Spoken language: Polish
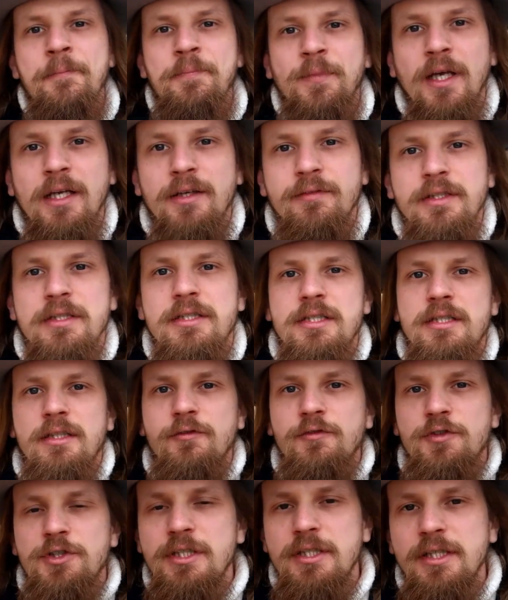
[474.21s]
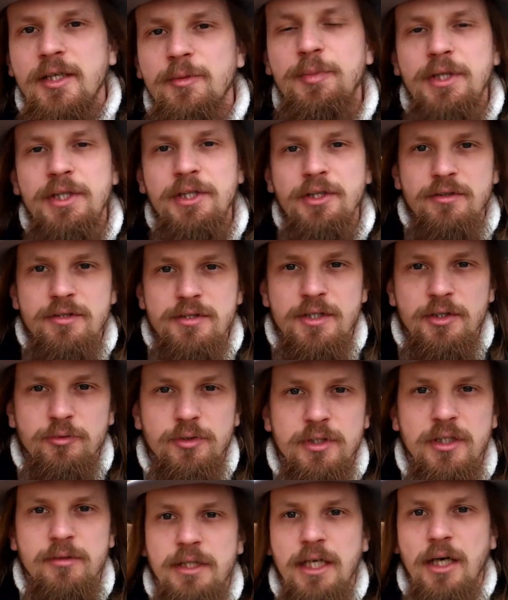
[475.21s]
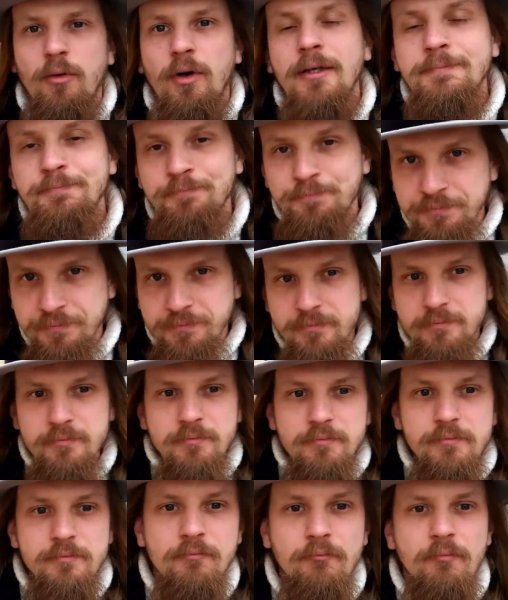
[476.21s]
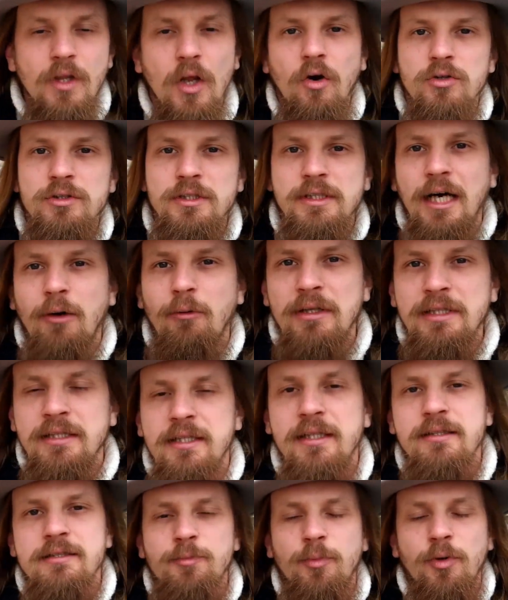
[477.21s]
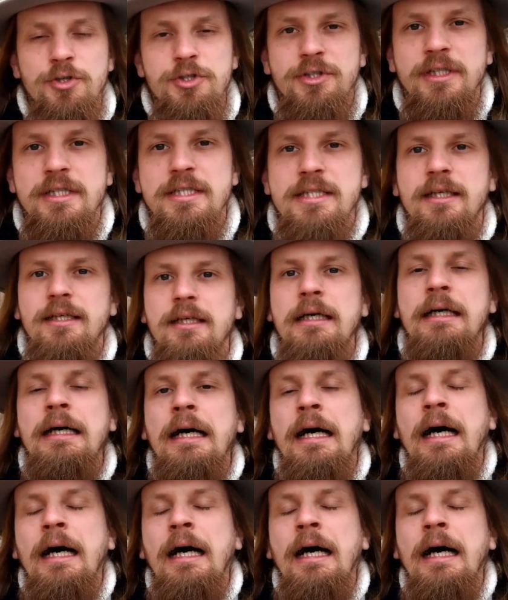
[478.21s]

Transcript: Tak więc wszystkie pieniądze, które miała, oddała na ten zbożny cel.